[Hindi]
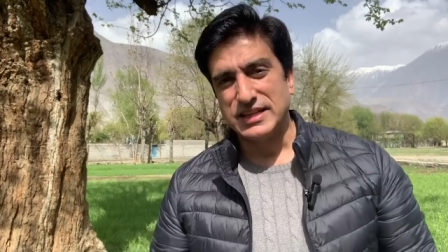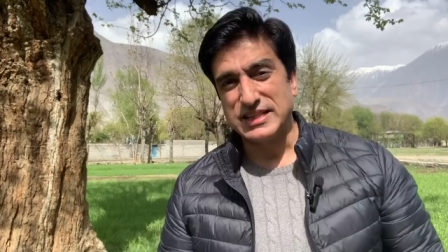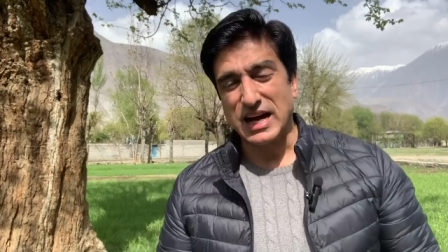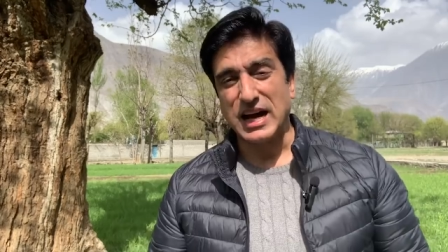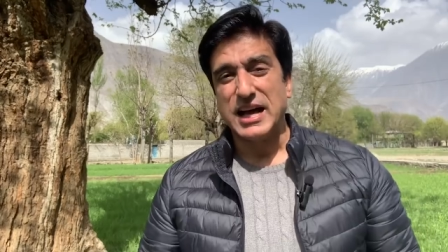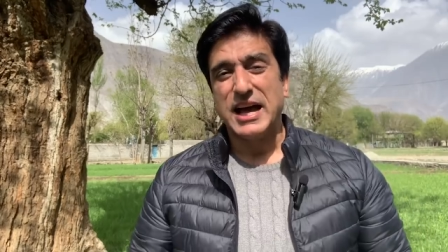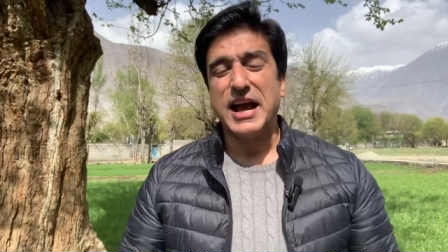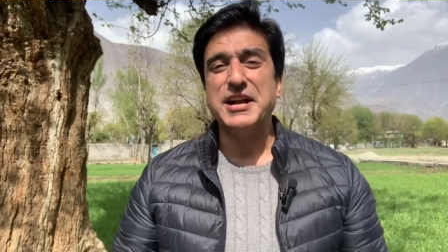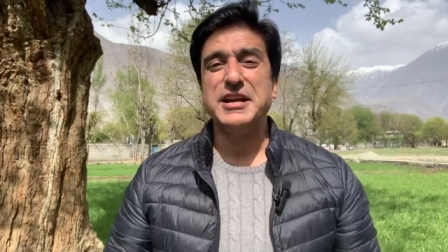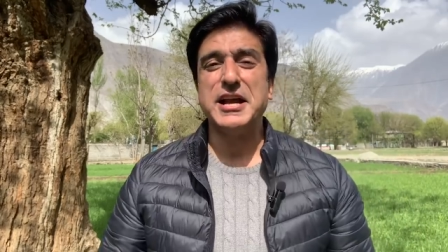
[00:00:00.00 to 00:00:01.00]
जी हाँ
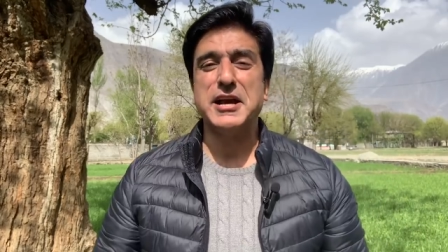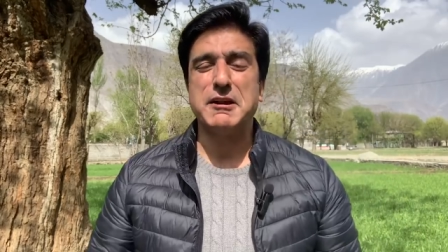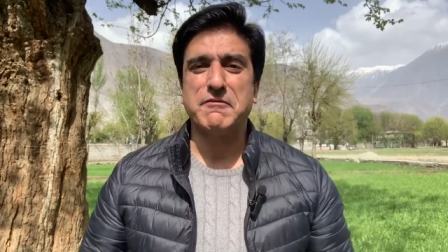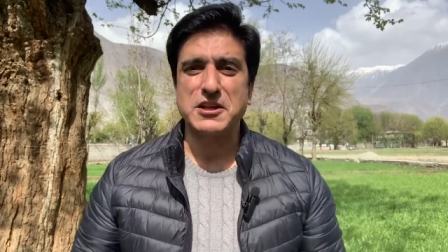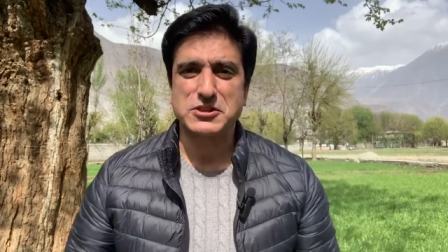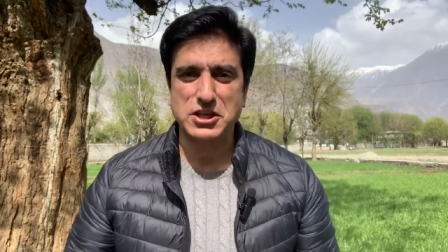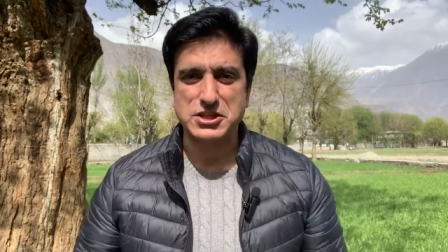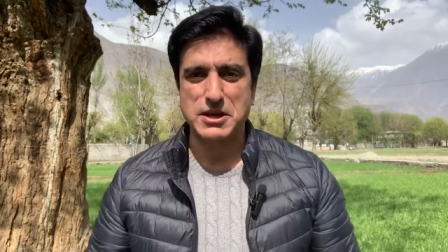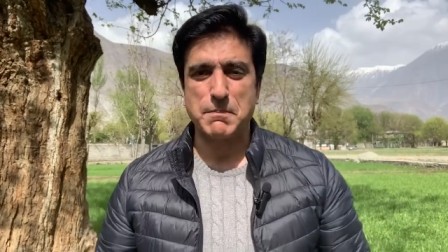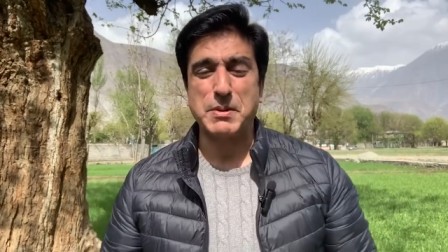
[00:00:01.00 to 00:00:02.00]
एन टी ए डिफेंस
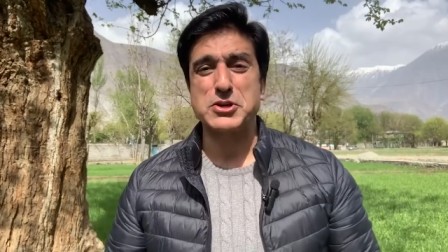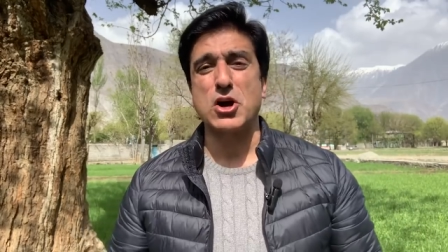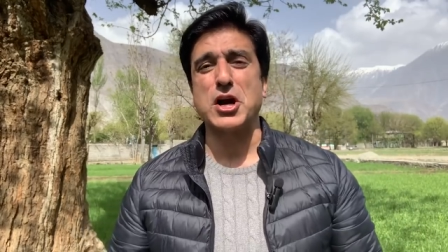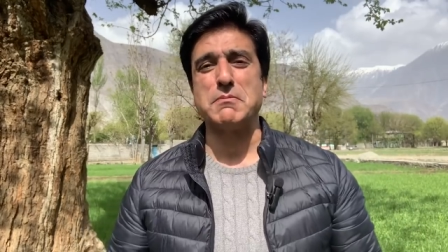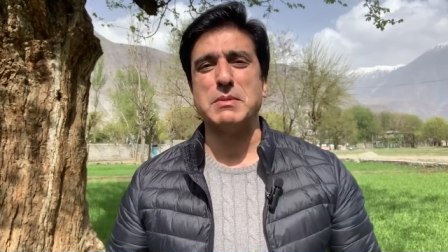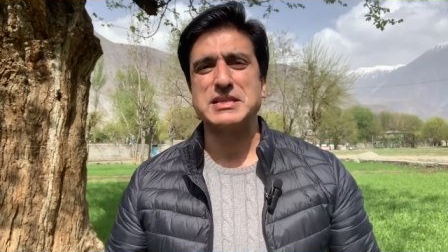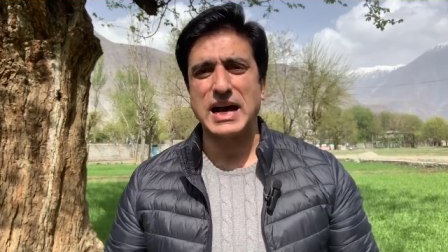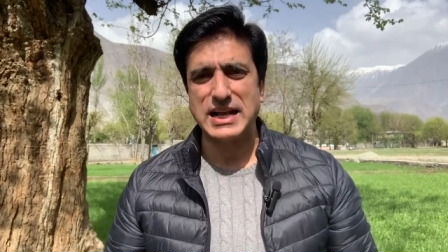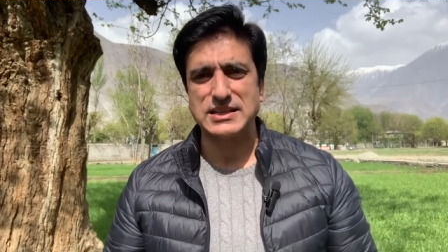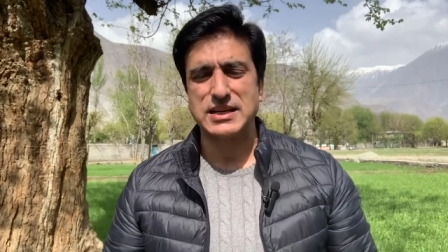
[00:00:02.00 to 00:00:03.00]
सिस्टम पेट्रियाट
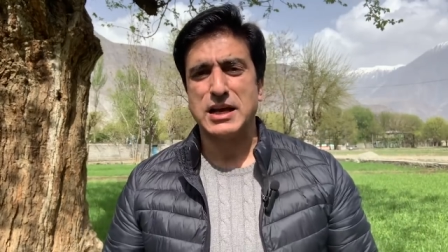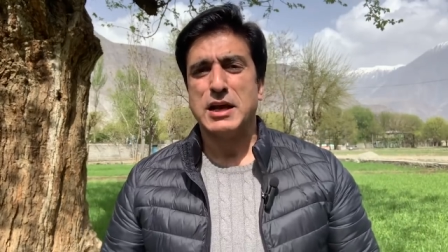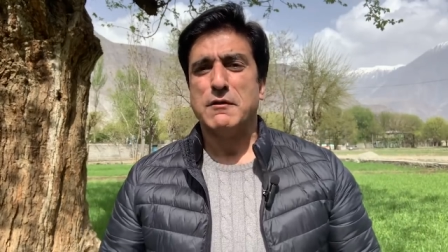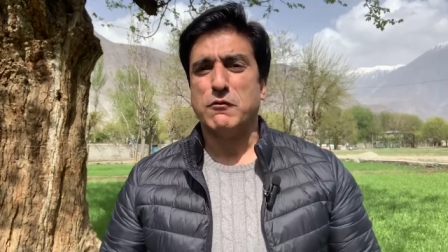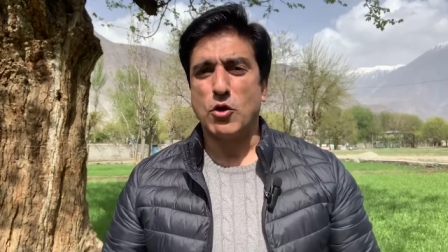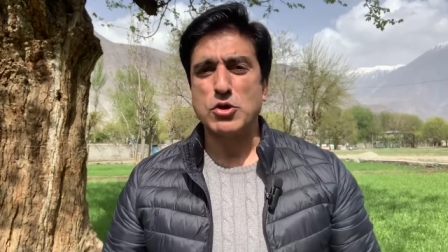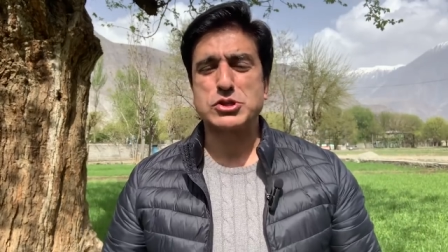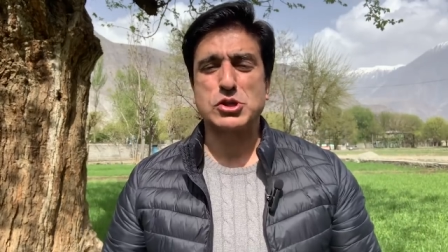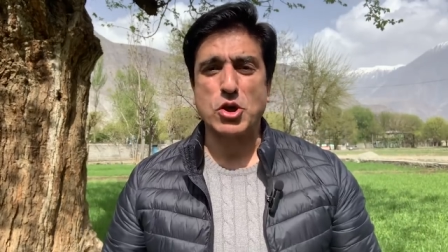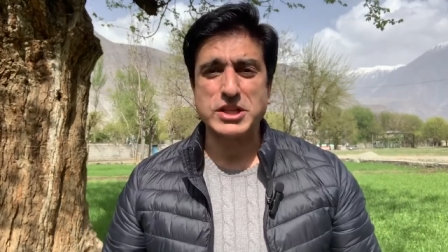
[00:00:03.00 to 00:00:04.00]
मिज़ाइल्स वो
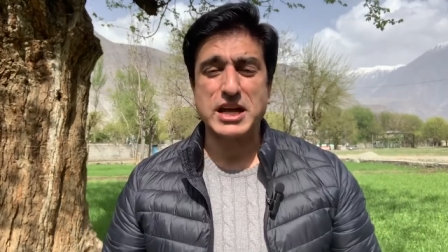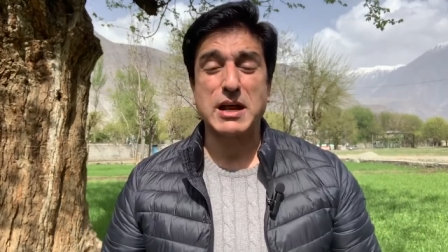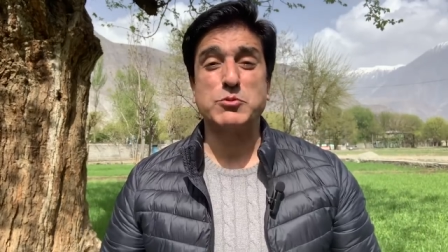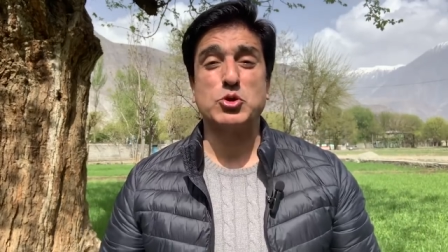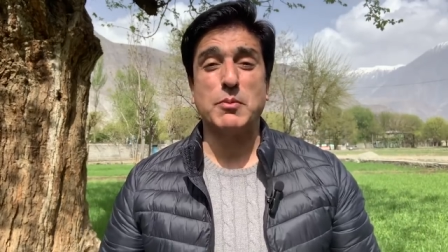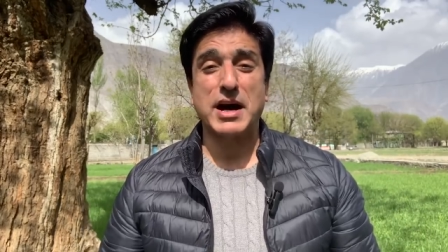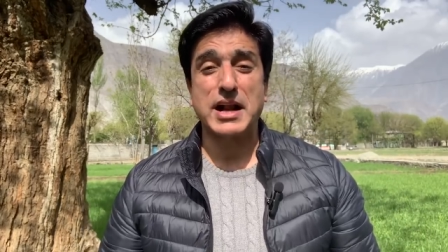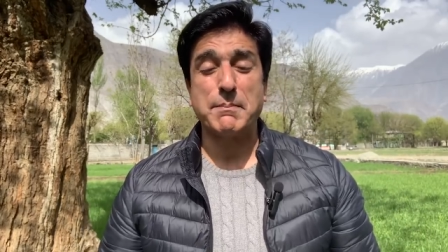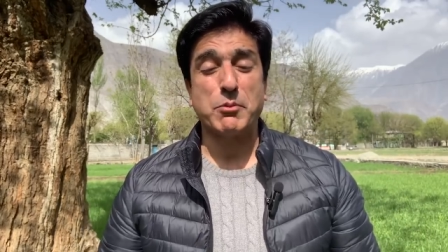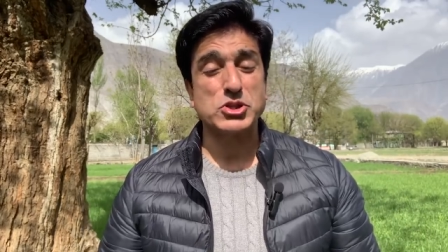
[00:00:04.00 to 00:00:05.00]
सऊदी अरब
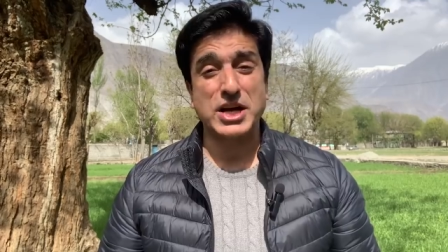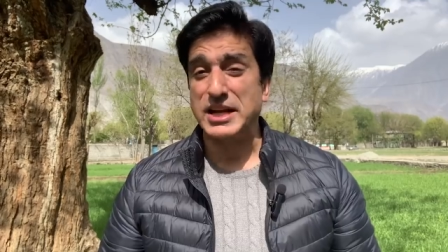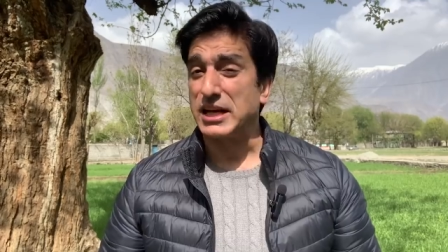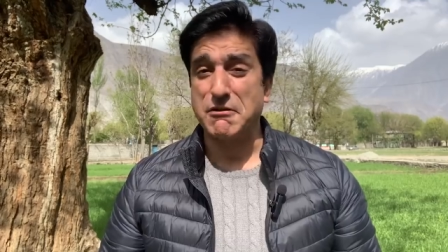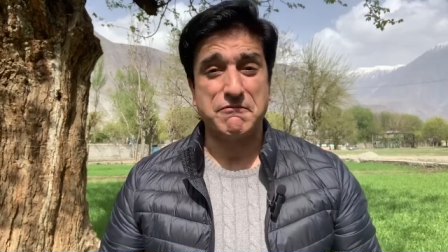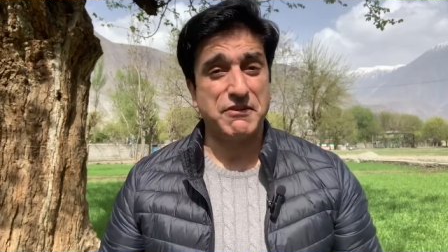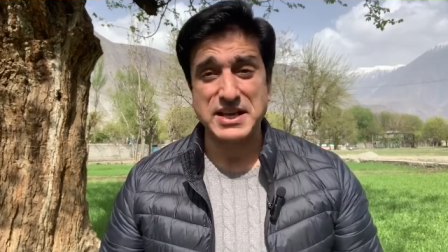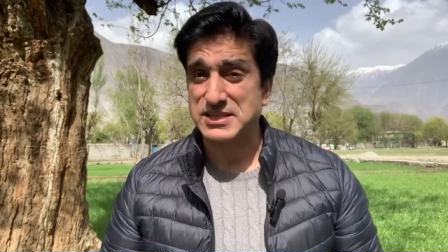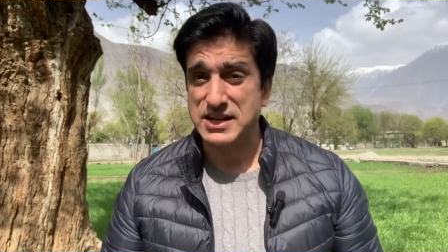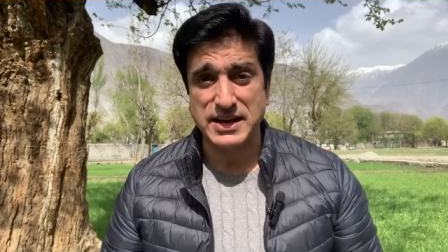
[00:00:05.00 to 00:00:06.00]
दोबारा पहुँचाने का
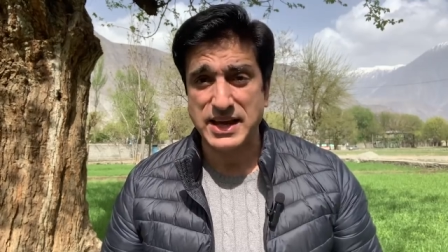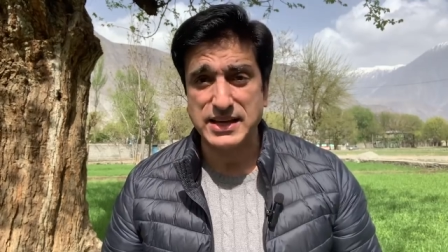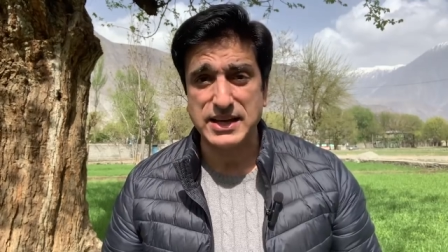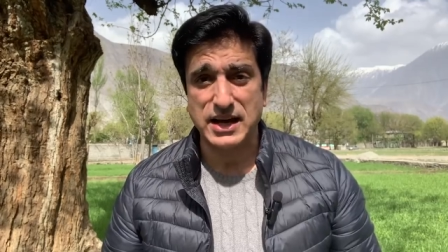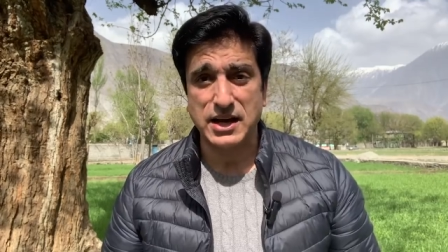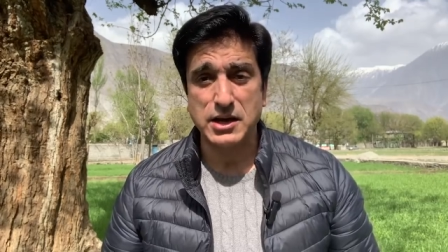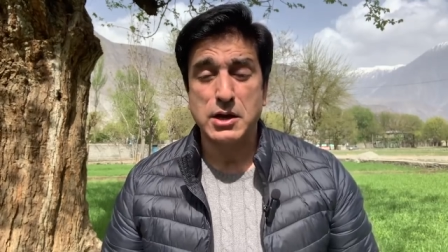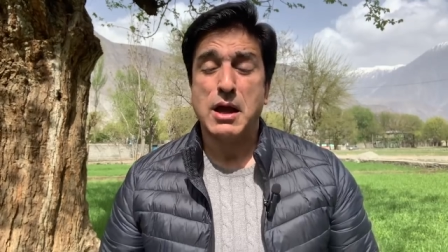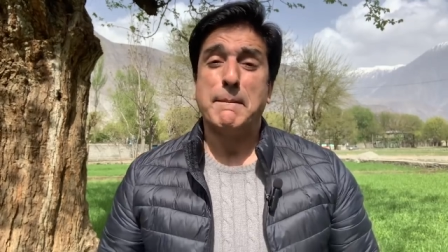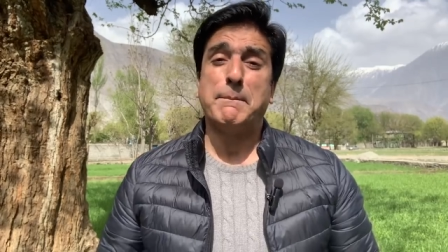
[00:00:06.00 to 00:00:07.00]
फैसला नहीं किया
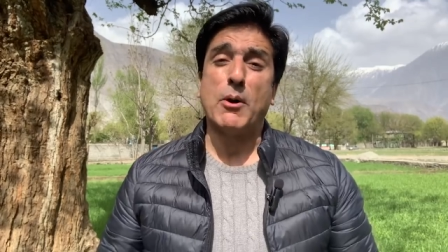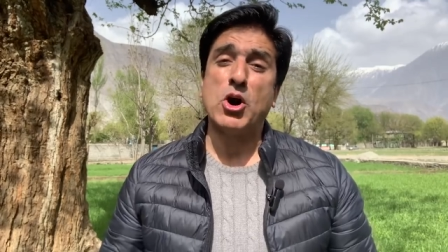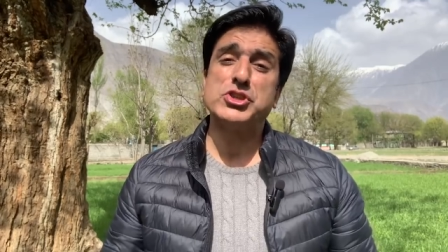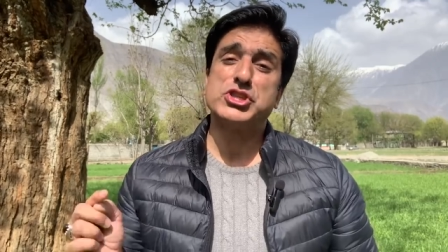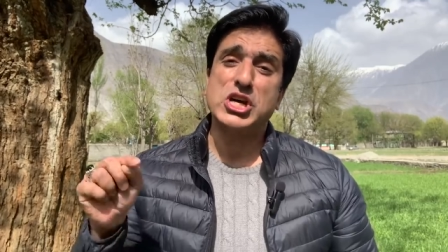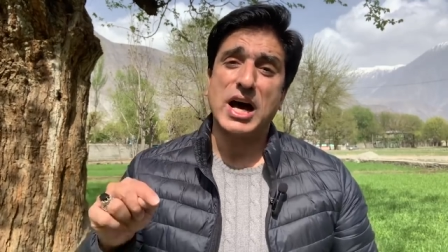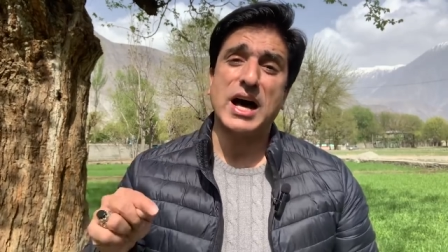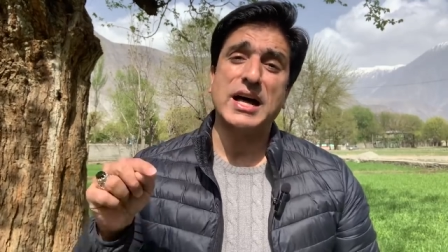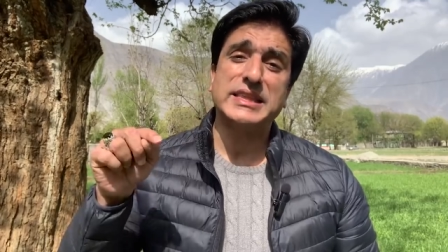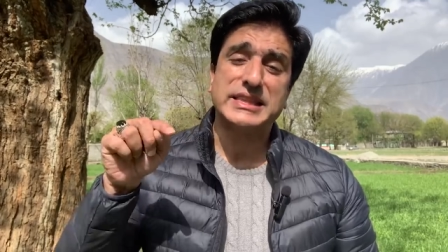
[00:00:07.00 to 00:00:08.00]
पहुँचा
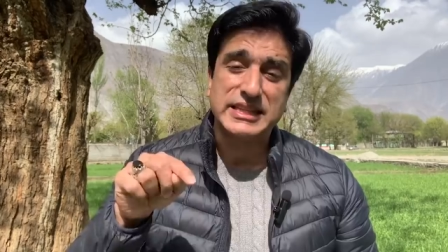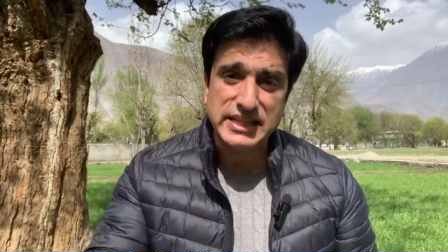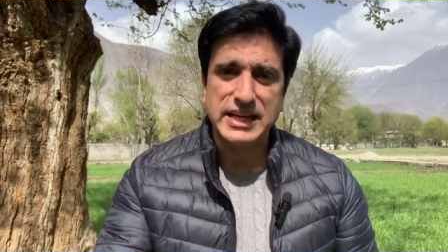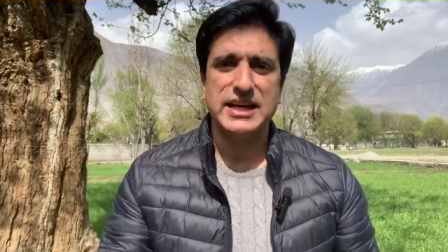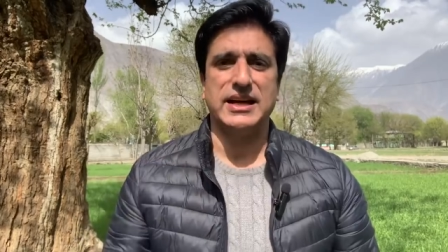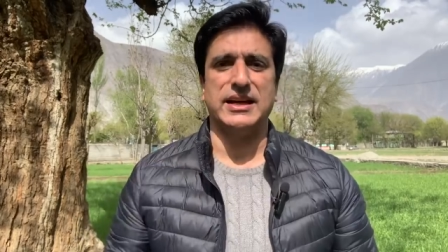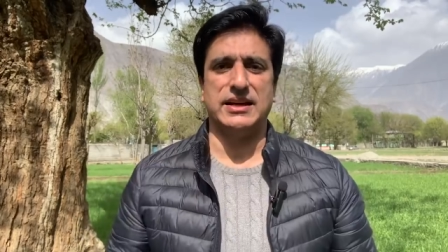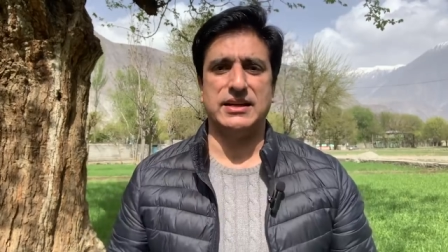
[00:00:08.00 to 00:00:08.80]
दिए है